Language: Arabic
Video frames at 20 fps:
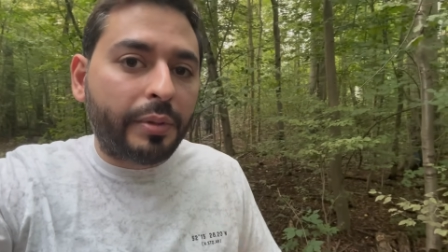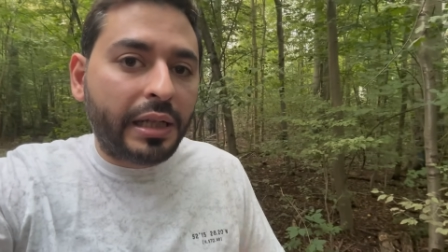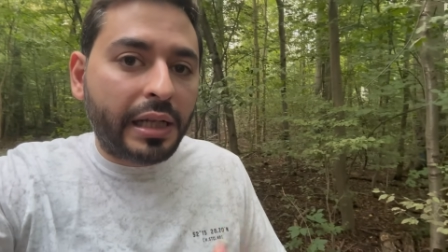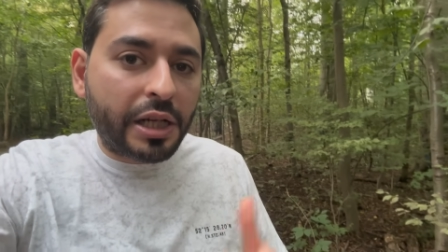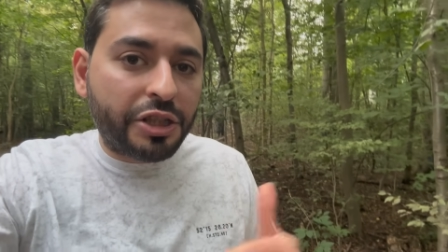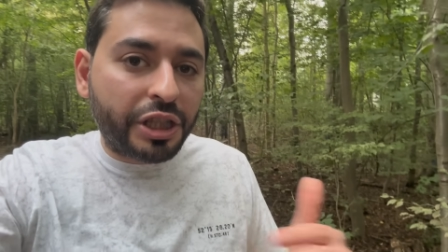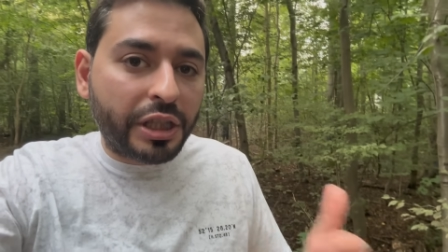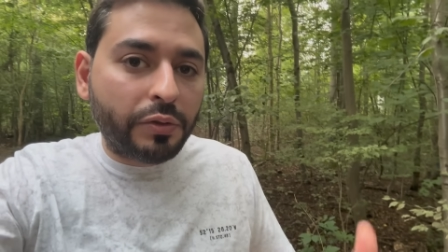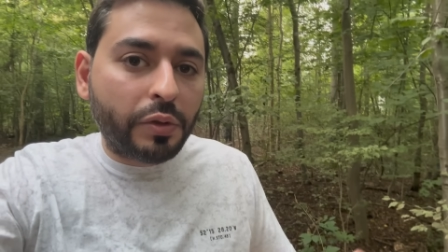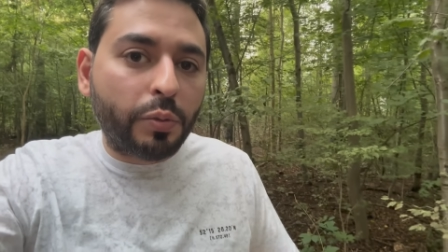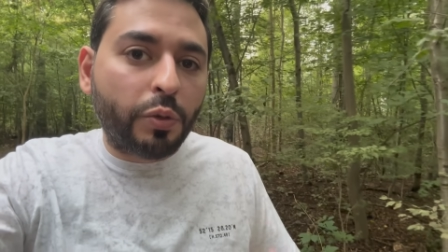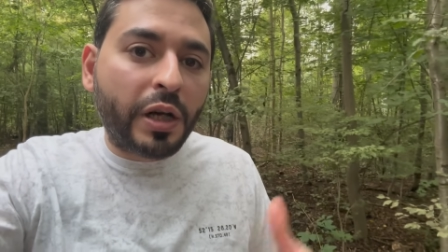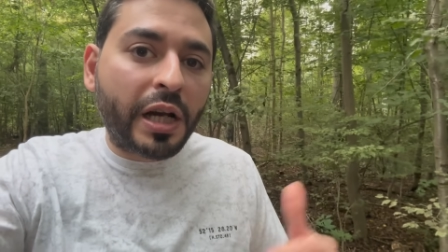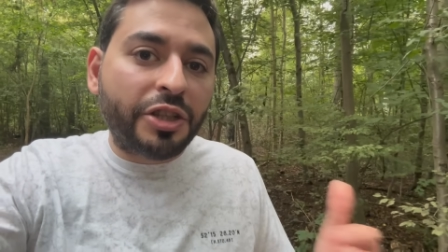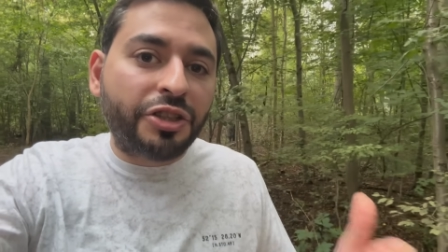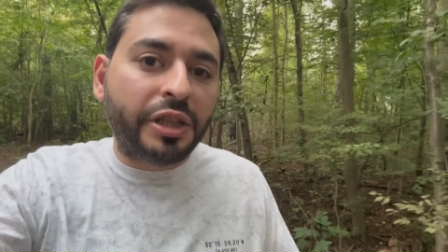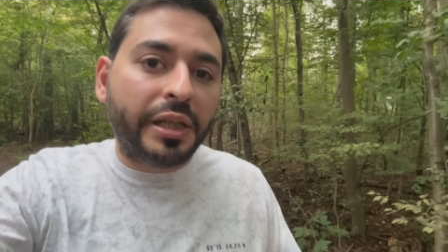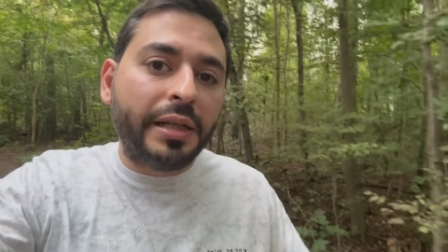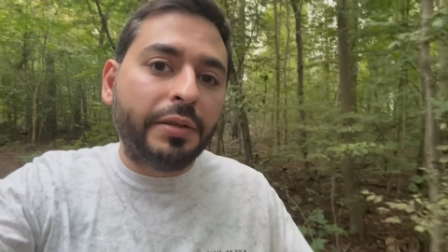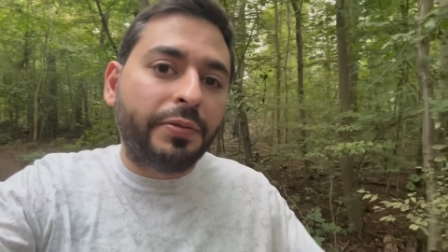باللاجئين
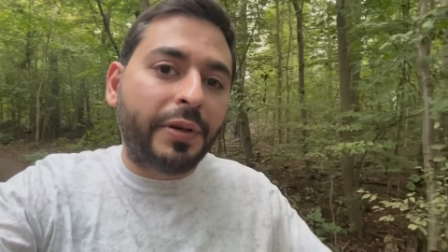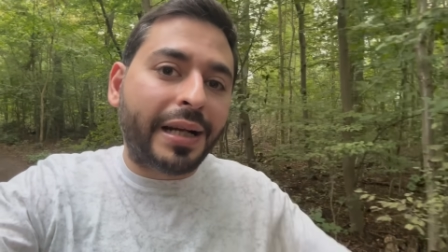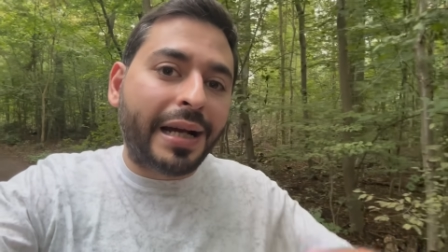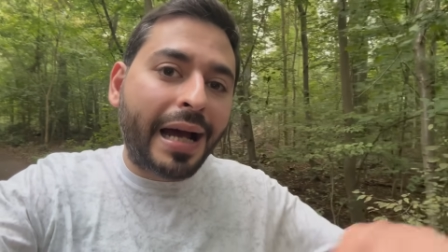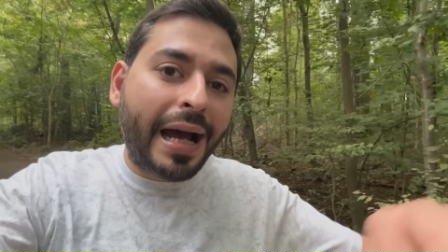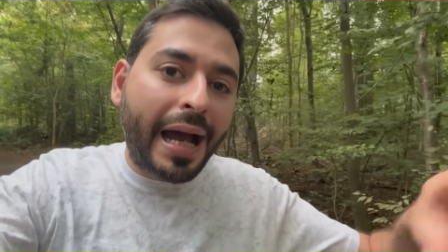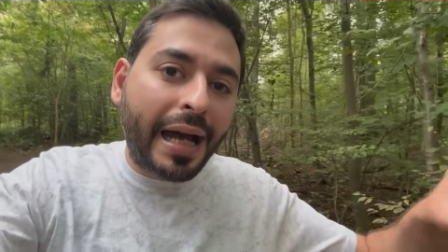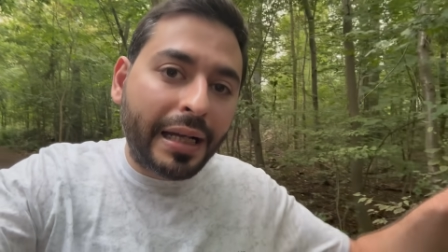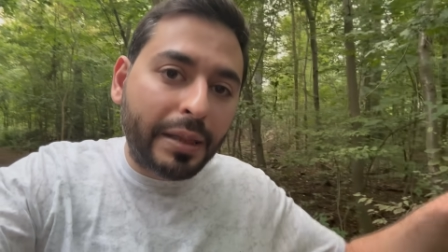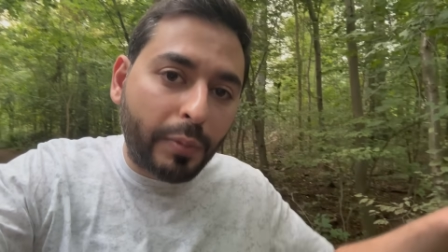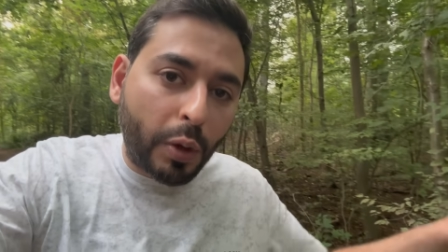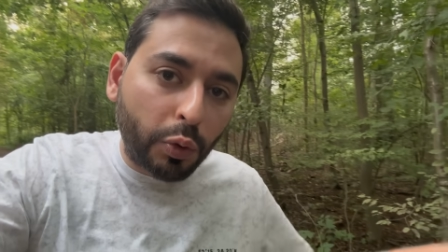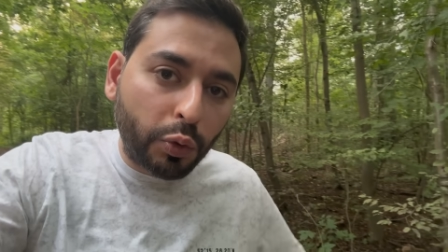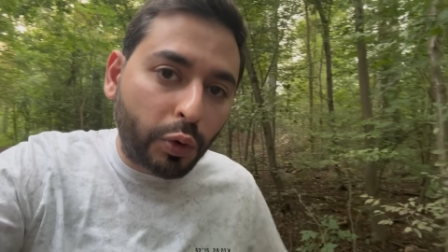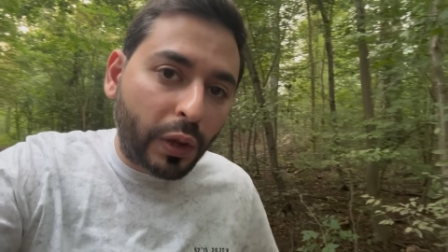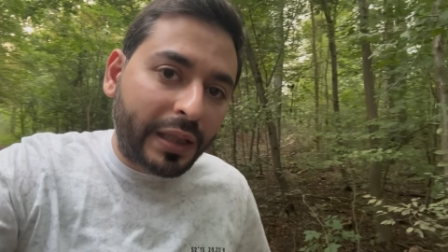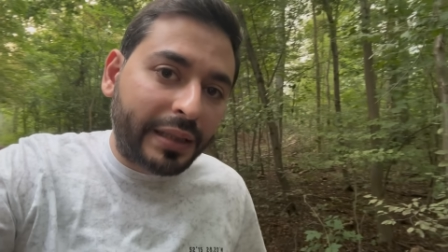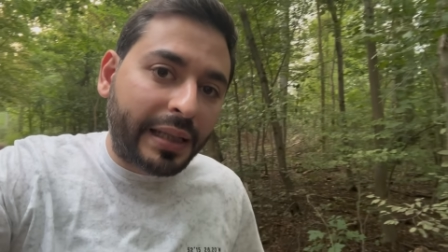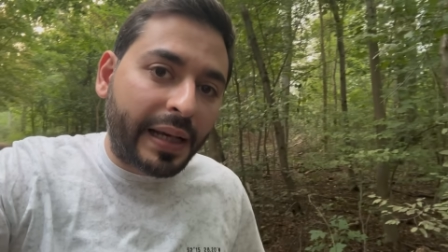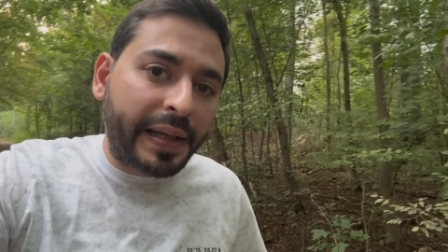والمهاجرين فراح على
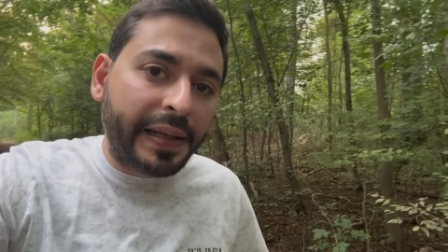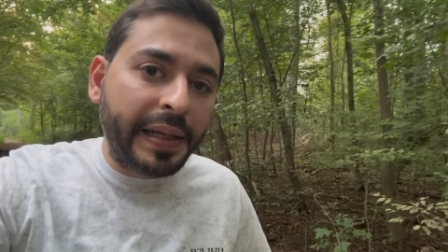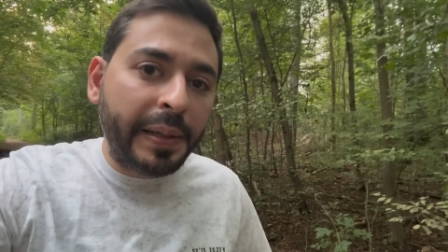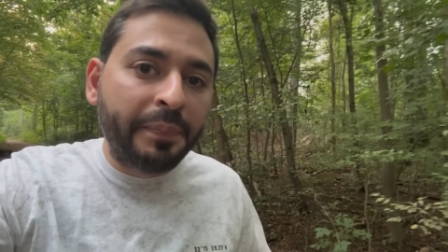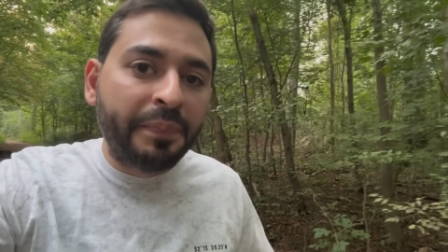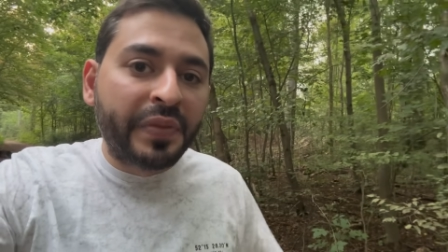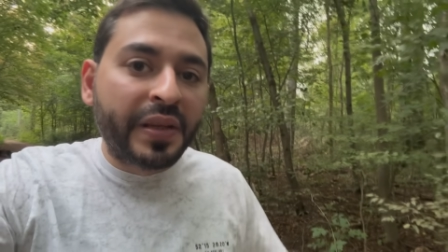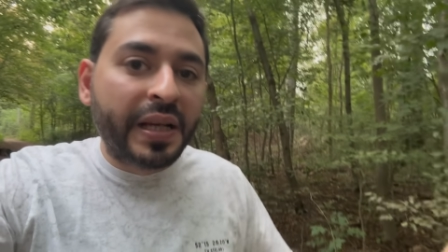موضوع تاني